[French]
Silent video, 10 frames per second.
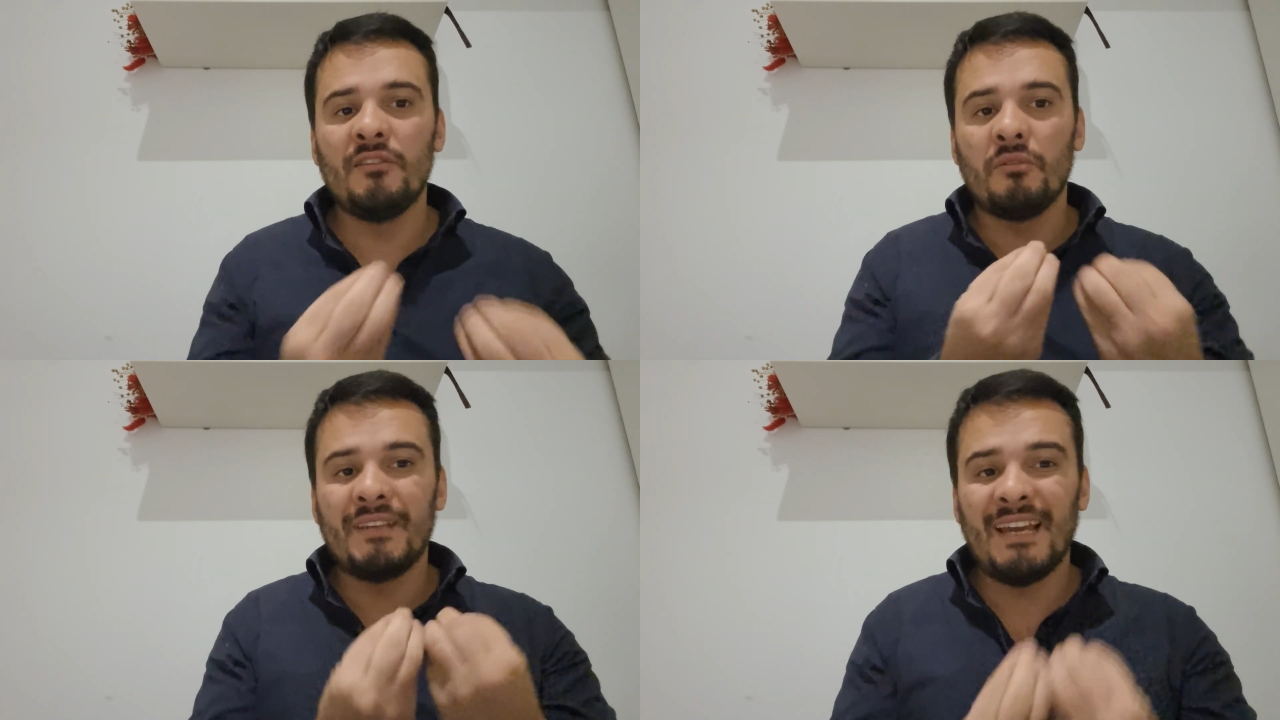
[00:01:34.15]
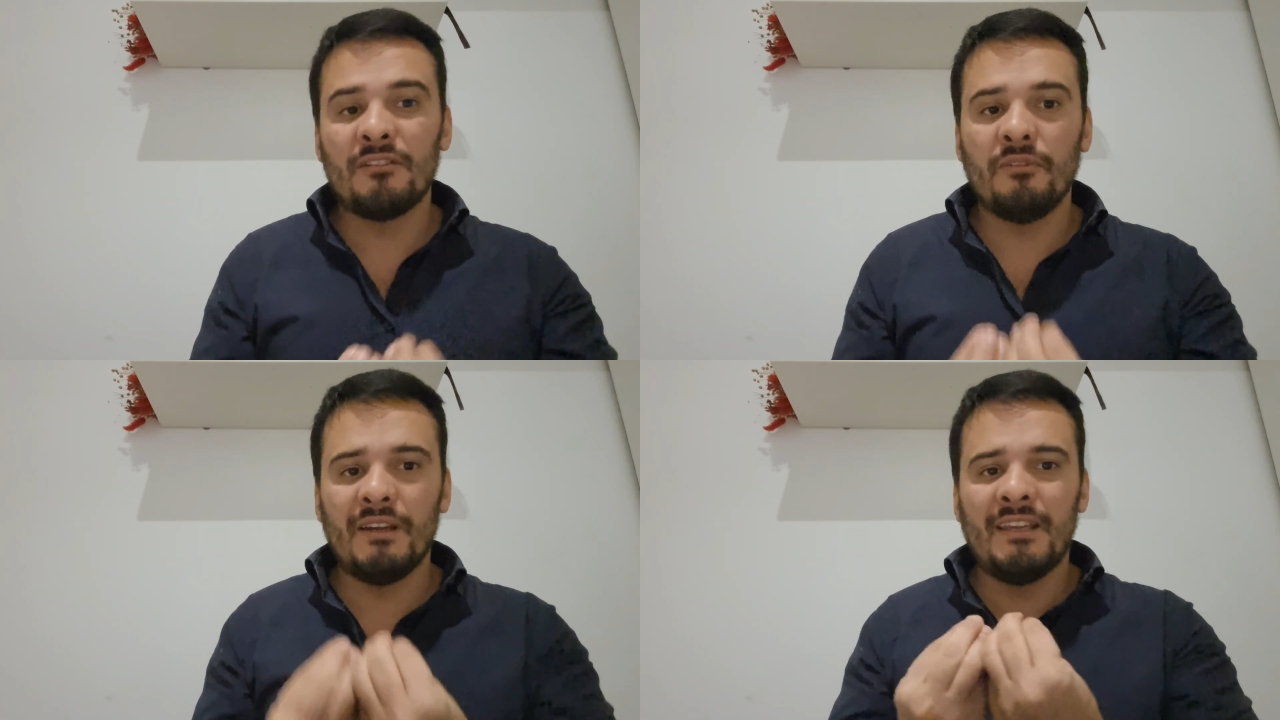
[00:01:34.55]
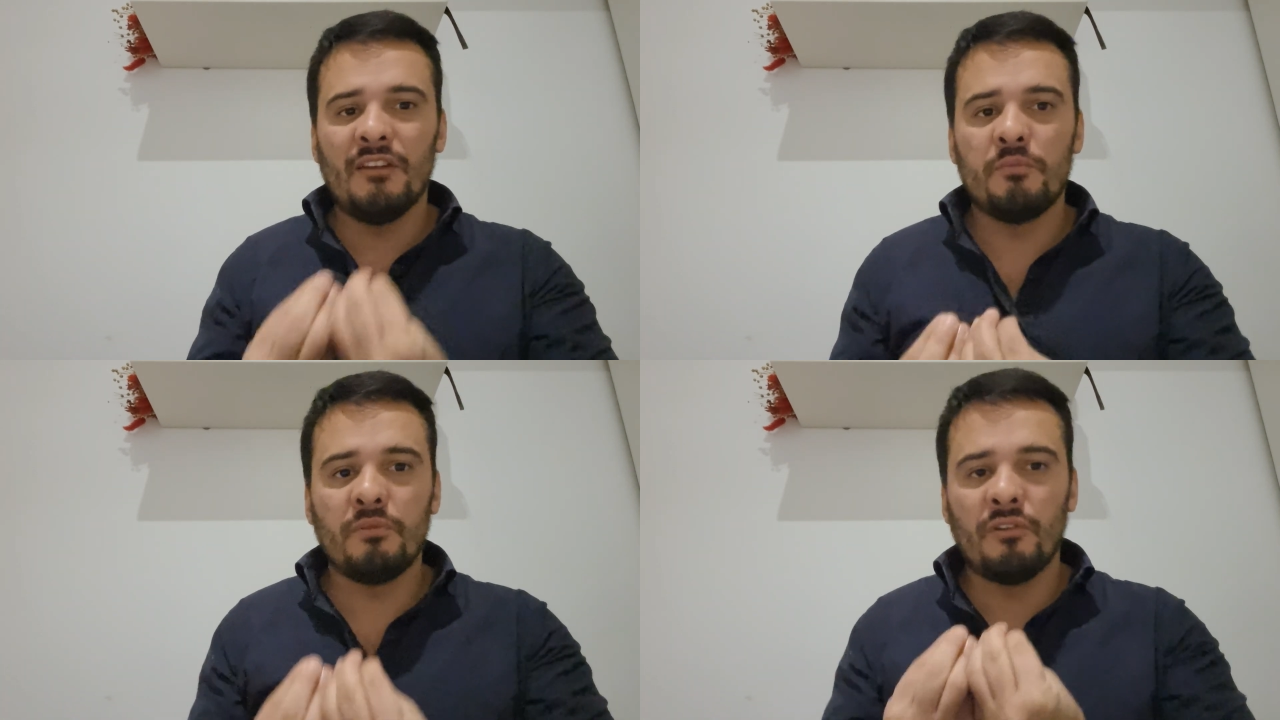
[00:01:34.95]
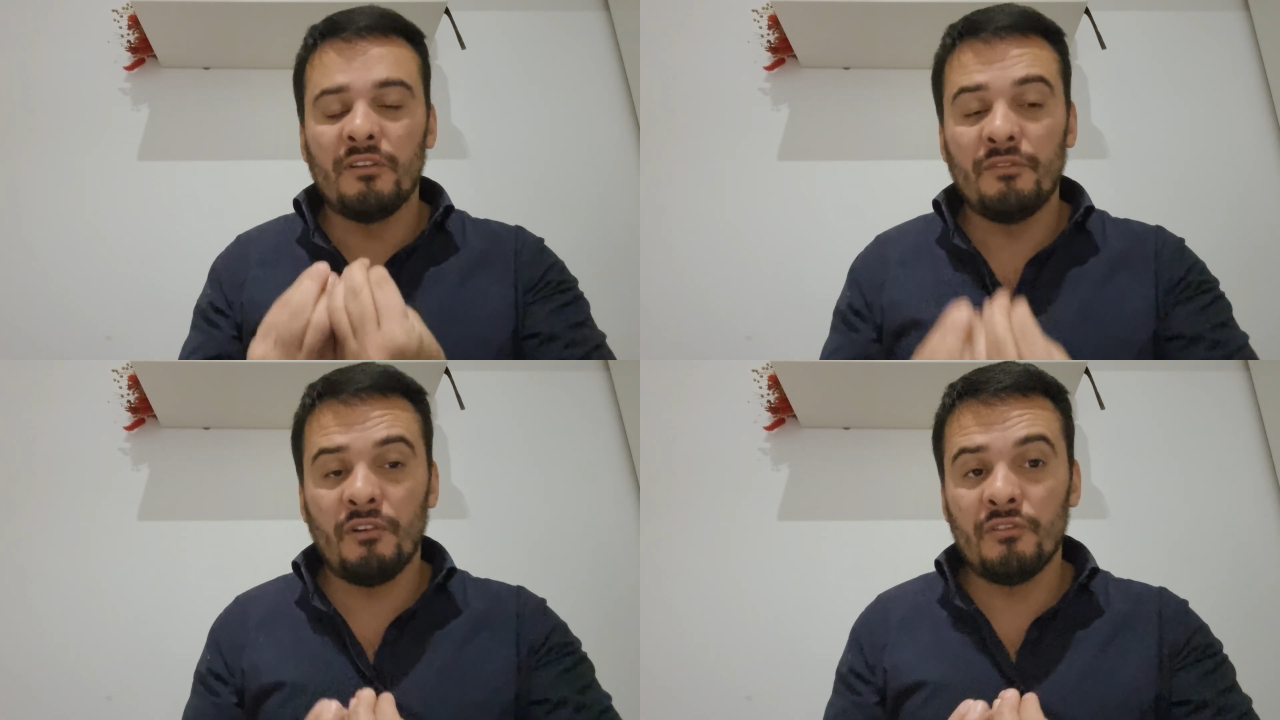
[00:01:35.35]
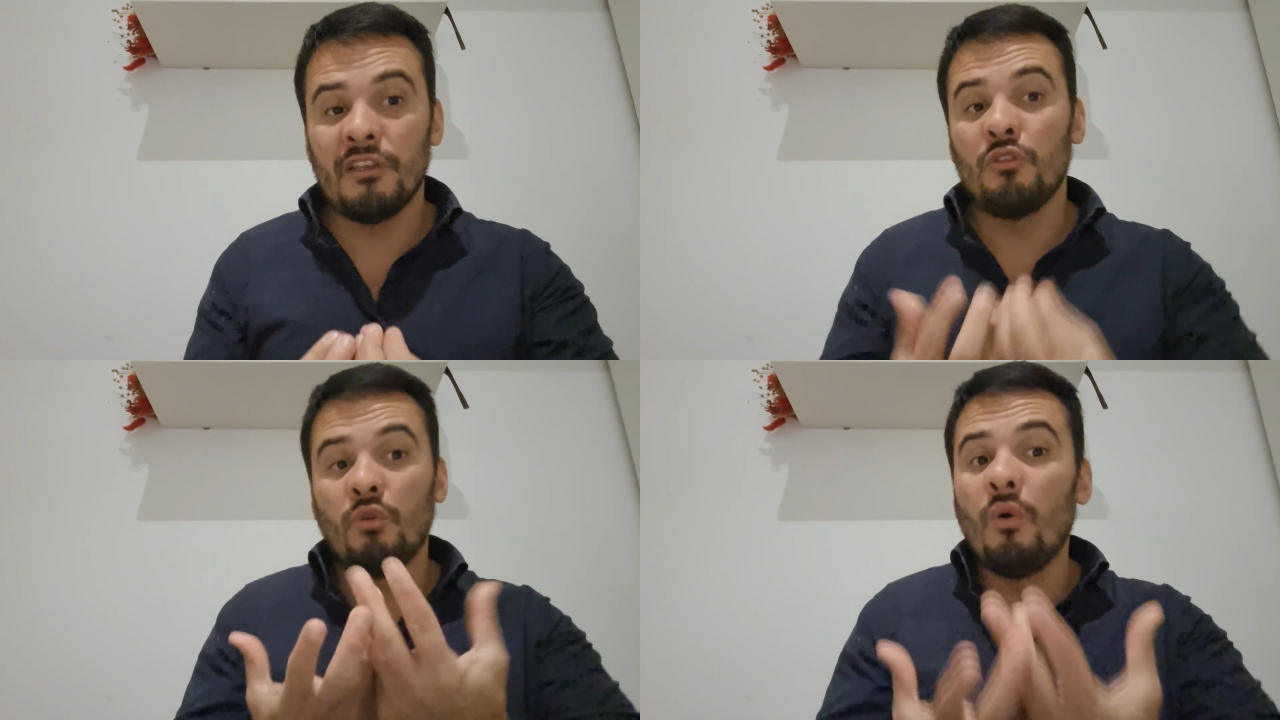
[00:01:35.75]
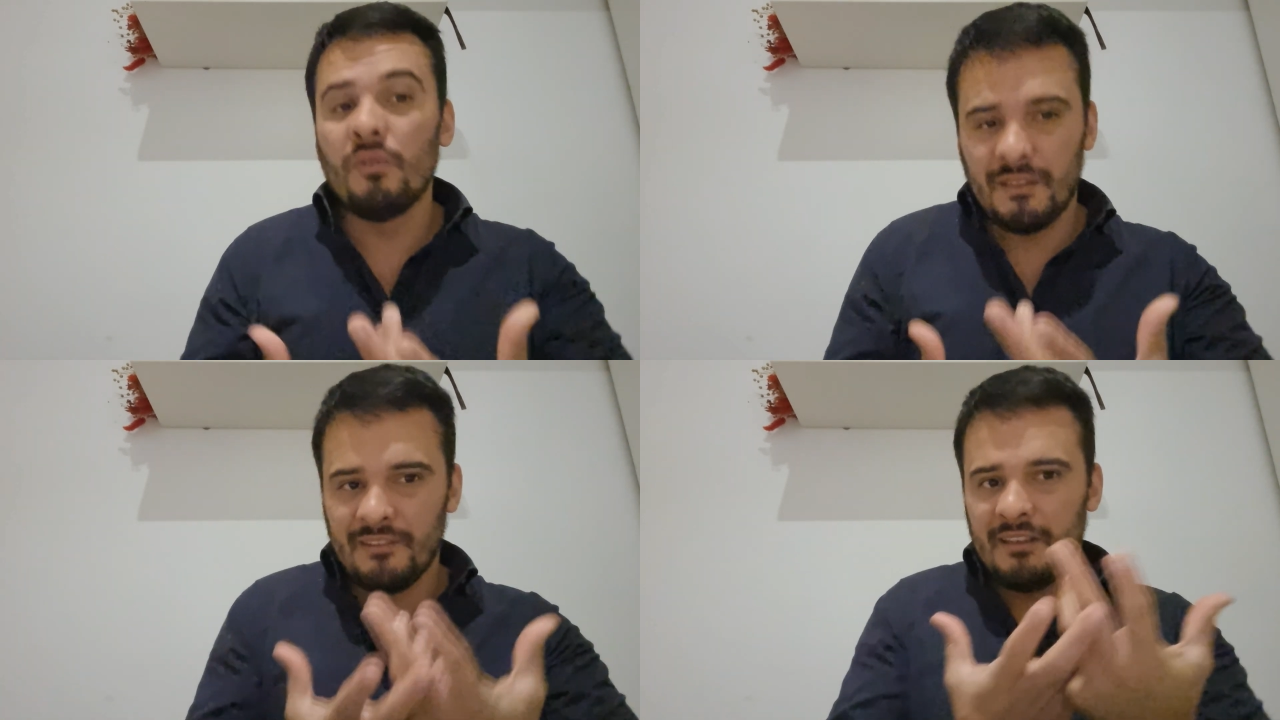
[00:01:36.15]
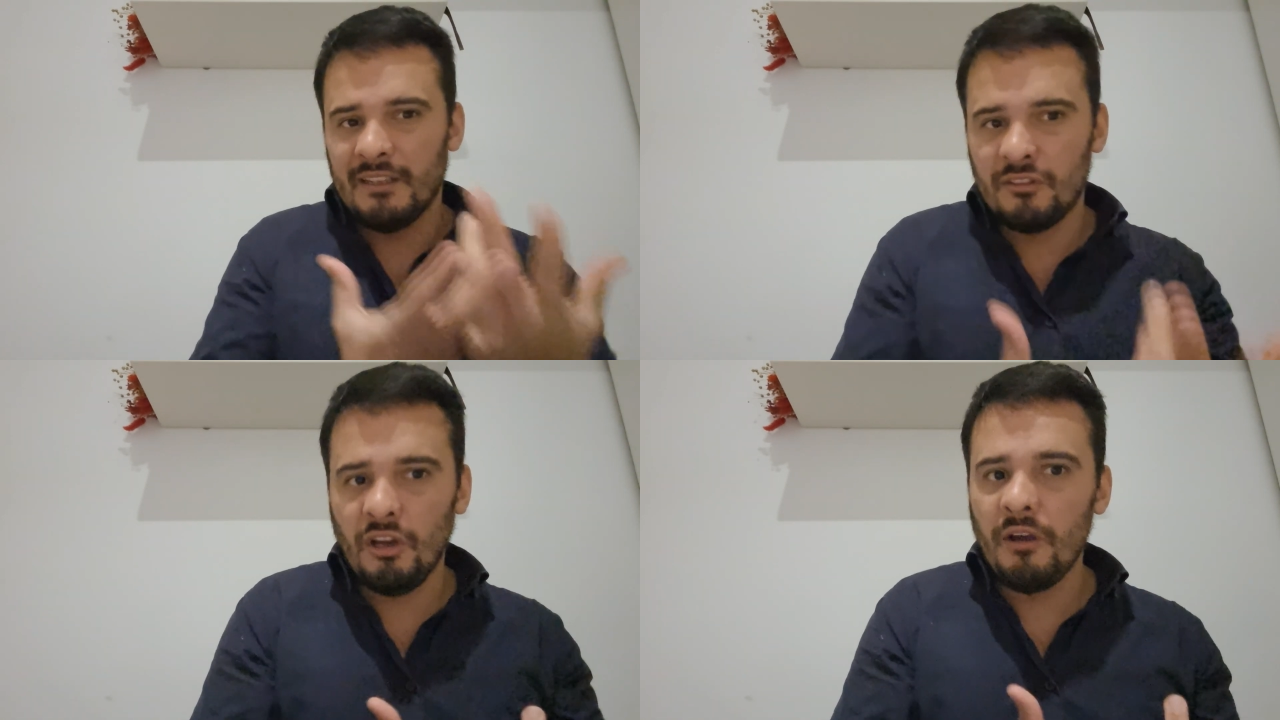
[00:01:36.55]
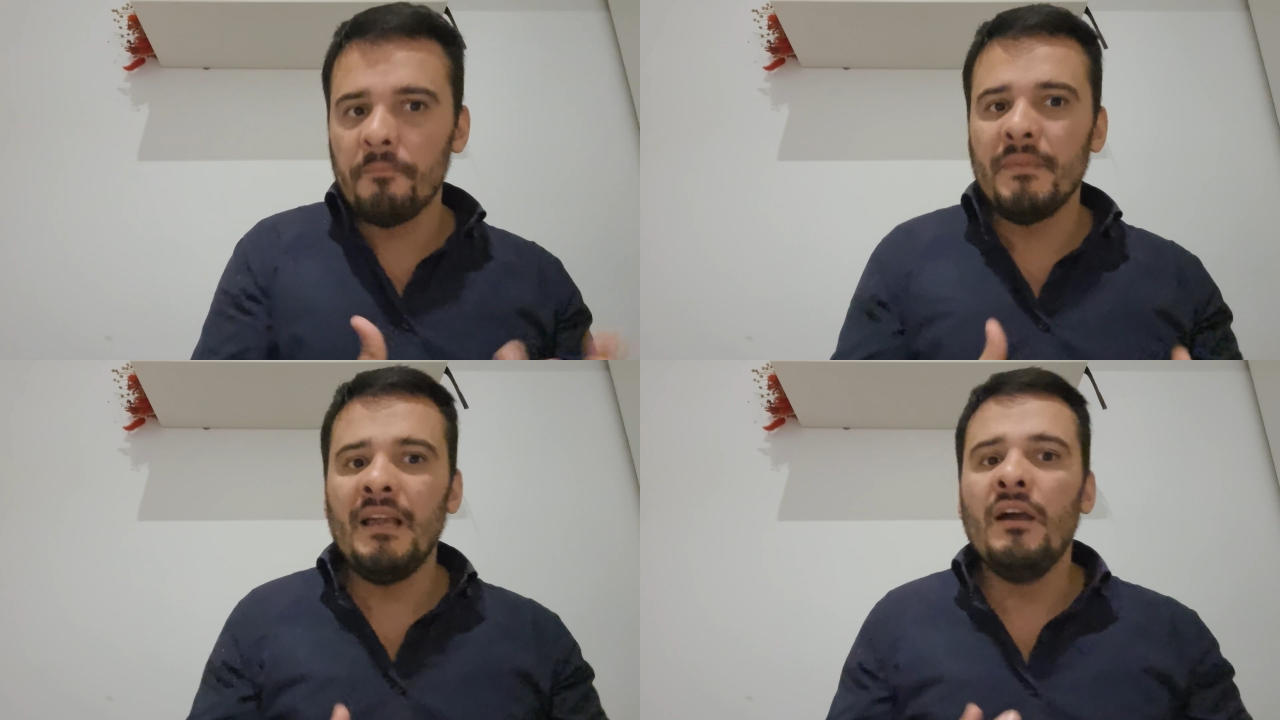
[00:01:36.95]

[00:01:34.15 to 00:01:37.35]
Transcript: Donc 95% des Français, donc des électeurs,